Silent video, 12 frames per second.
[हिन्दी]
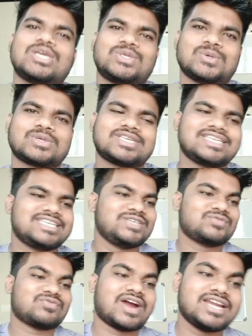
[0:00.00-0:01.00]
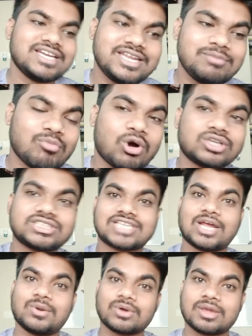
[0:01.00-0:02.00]
क्योंकि फाइनली बहुत
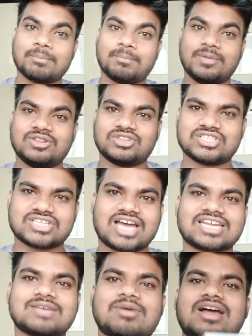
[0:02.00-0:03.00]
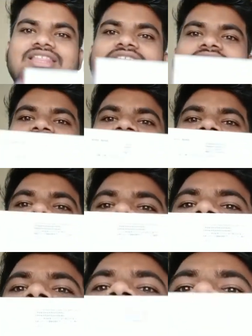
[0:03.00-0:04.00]
सालों के इंतजार के बाद
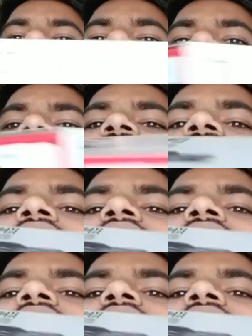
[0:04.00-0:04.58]
आज हम लोग ले लिए